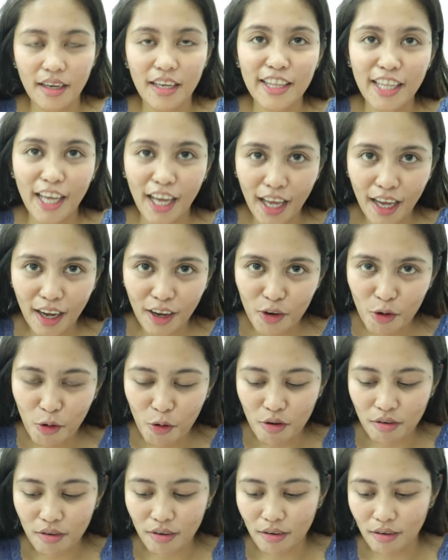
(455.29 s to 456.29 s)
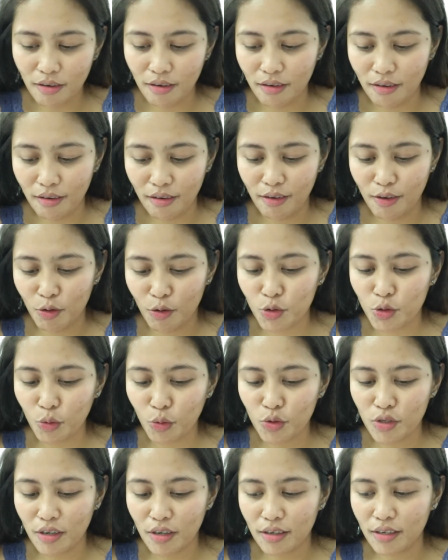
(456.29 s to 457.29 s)
Nakakaloko. Gusto
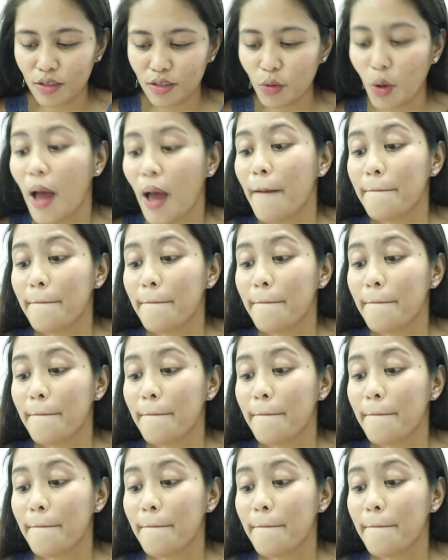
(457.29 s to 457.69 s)
ko sana to.